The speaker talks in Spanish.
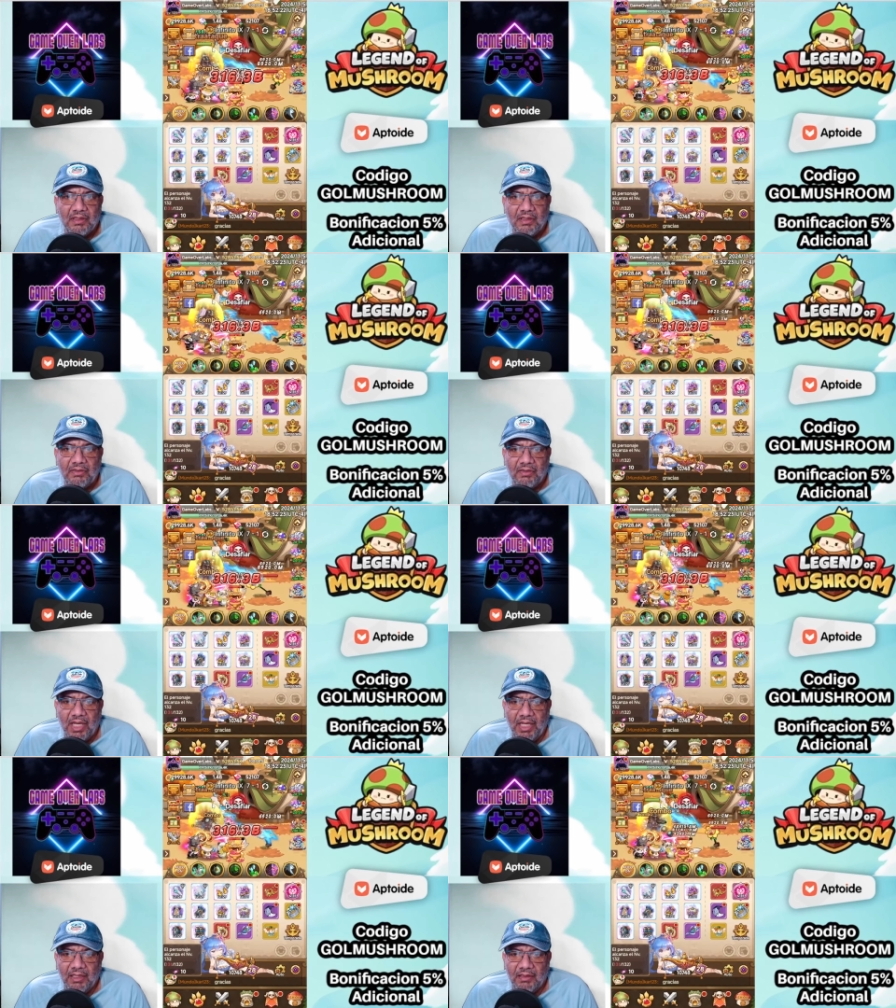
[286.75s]
Ok,
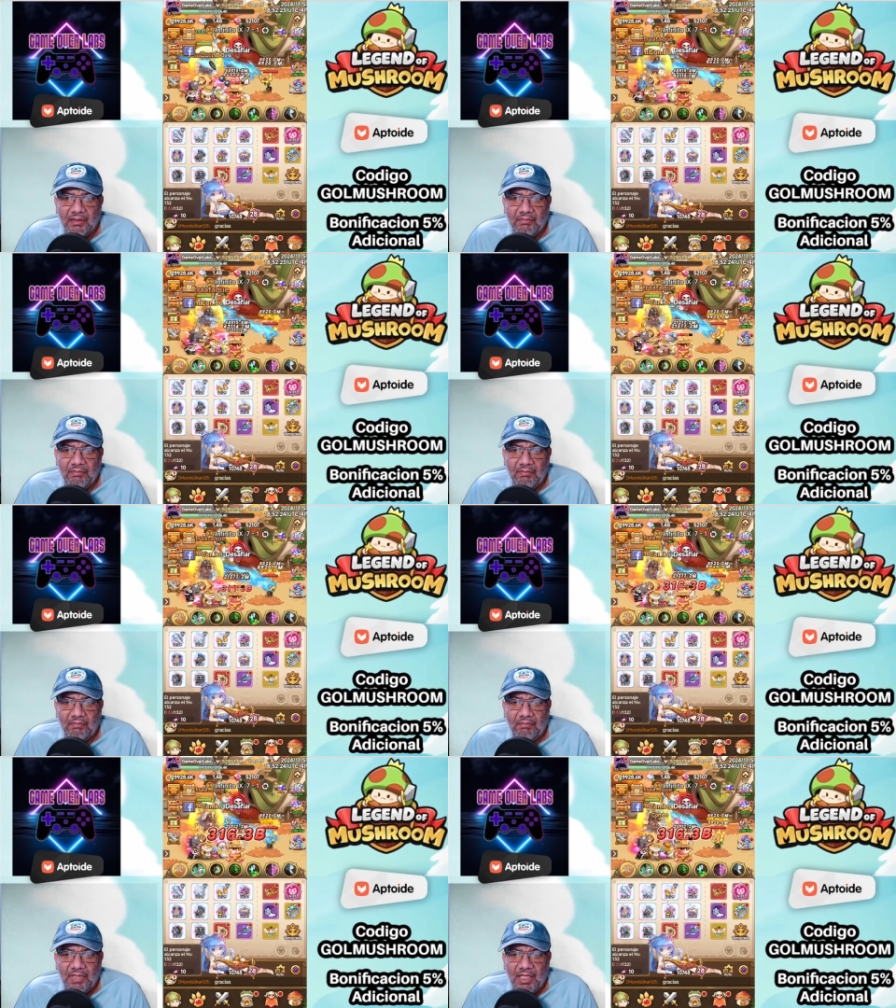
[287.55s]

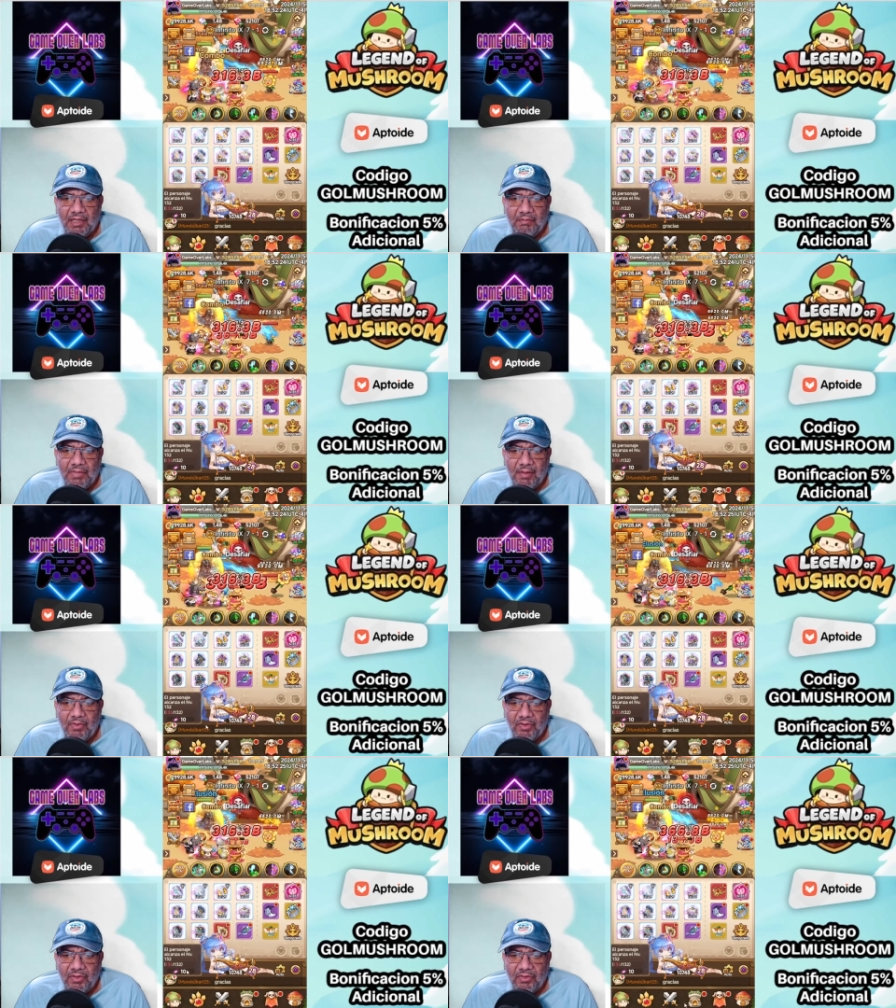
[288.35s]
Miren,
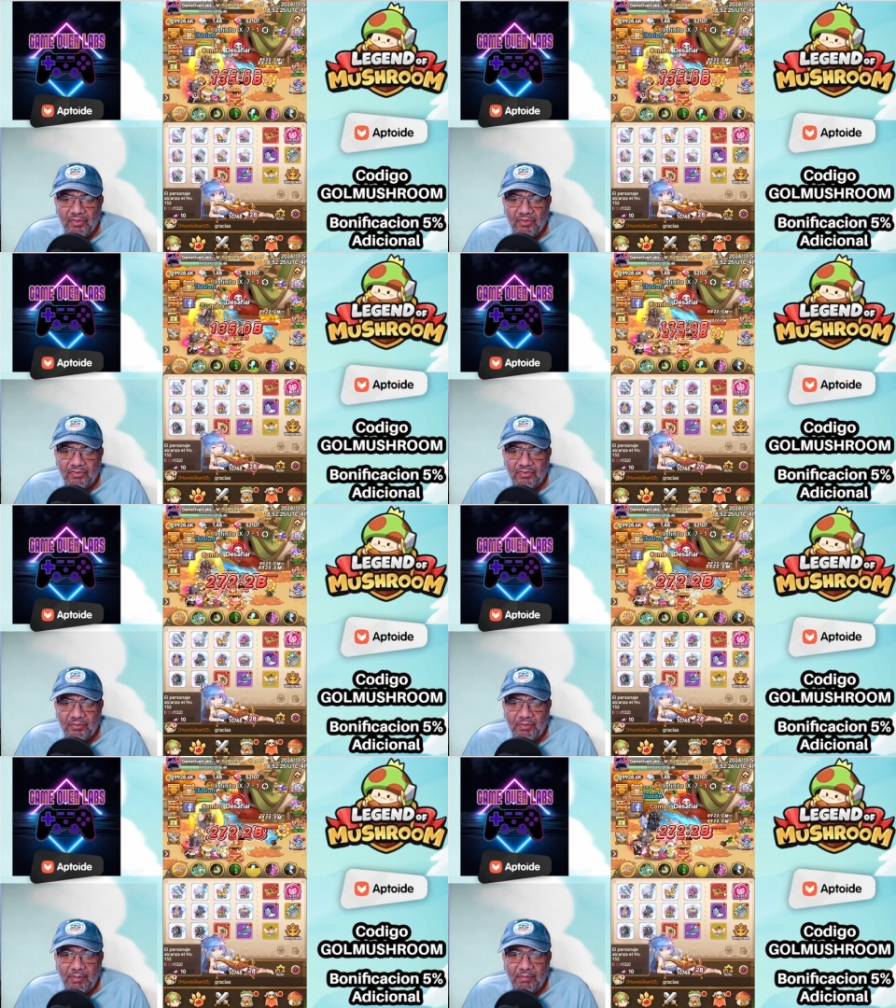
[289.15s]
vámonos,
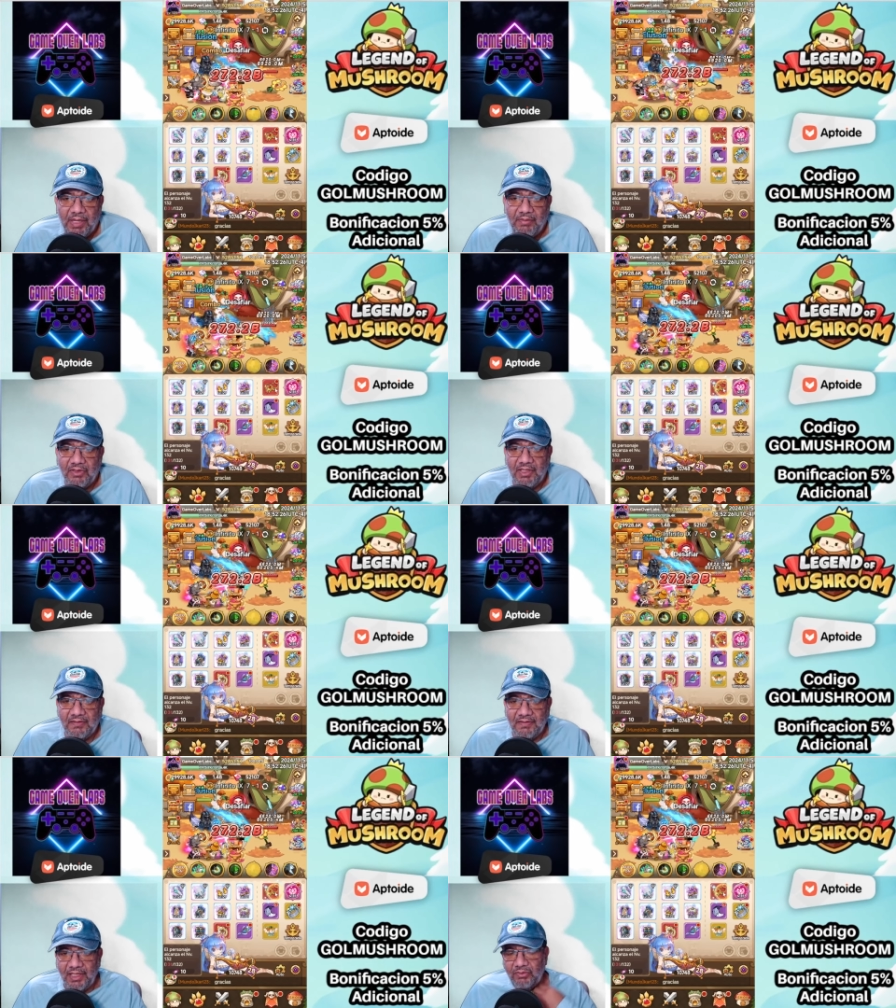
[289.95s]
vámonos a
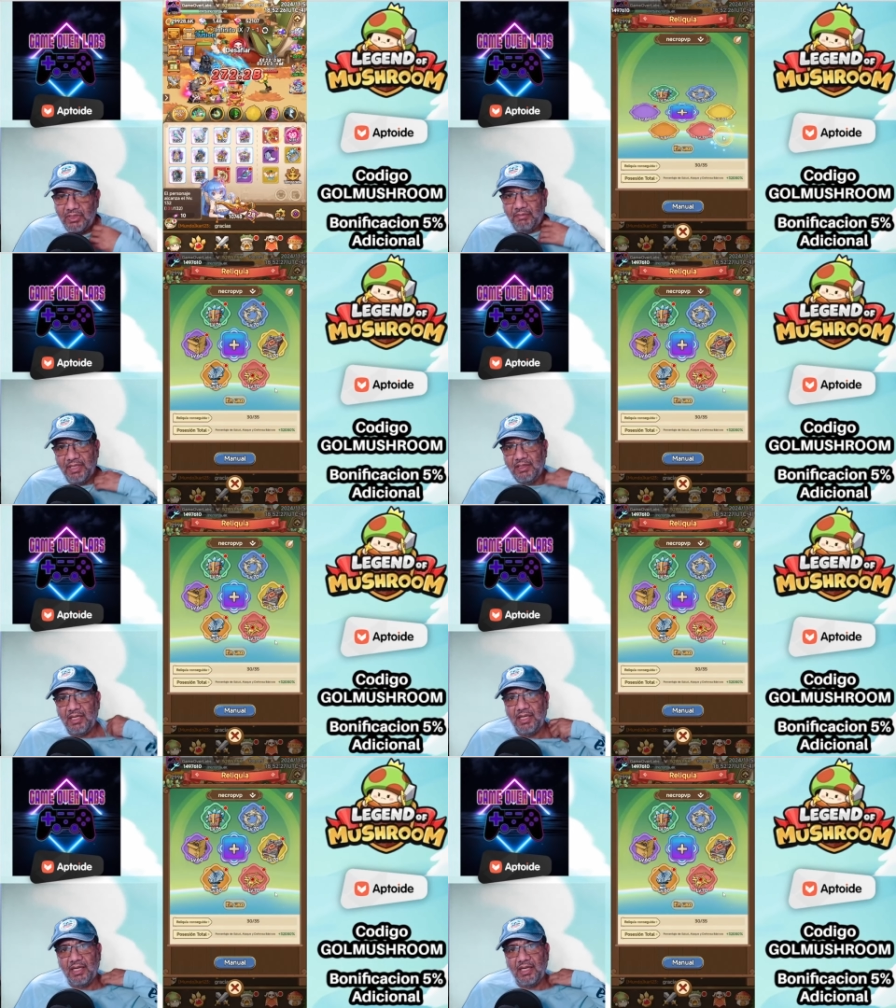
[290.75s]
hacer justamente
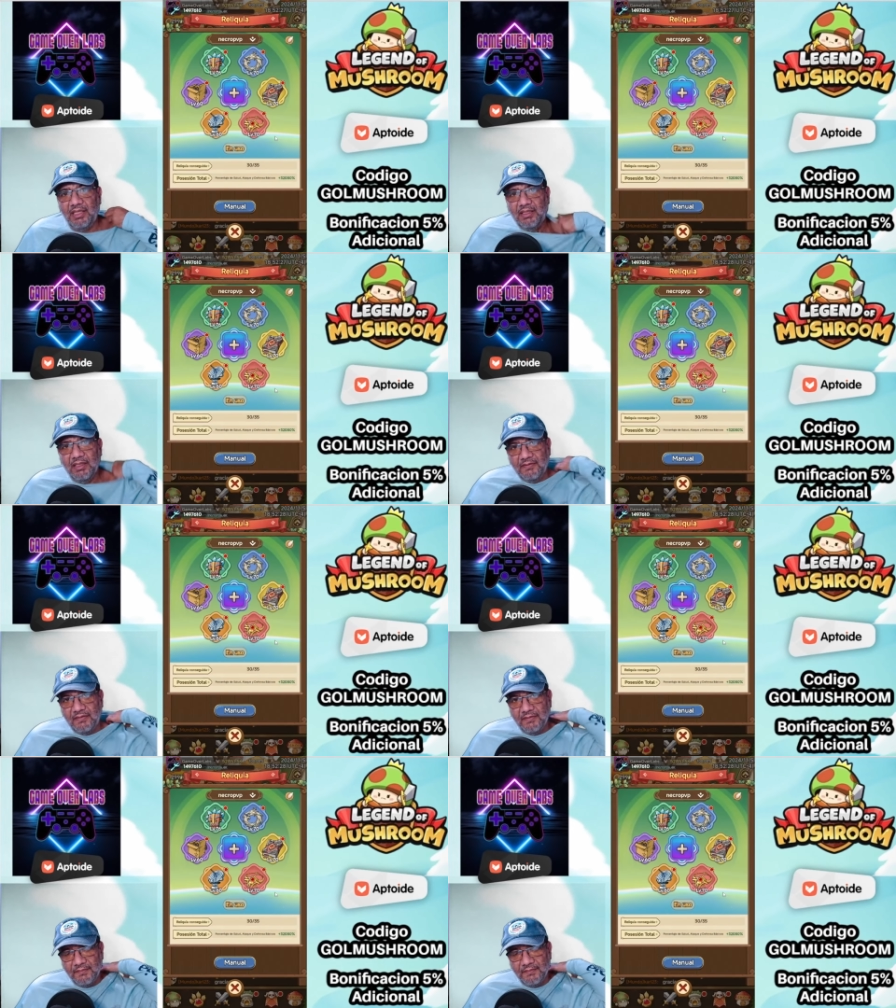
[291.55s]
de reliquias.